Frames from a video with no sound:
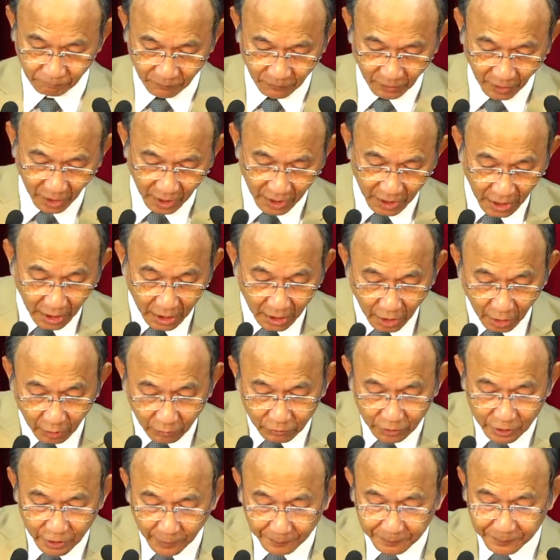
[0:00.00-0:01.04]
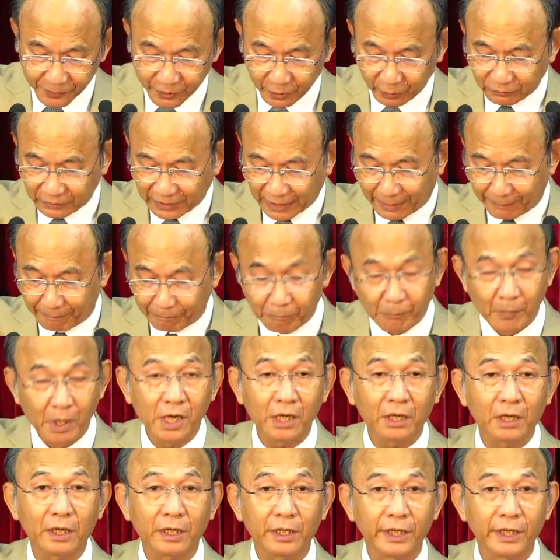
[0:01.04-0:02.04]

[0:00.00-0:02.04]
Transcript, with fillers: đó là lúc giúp chúng ta bước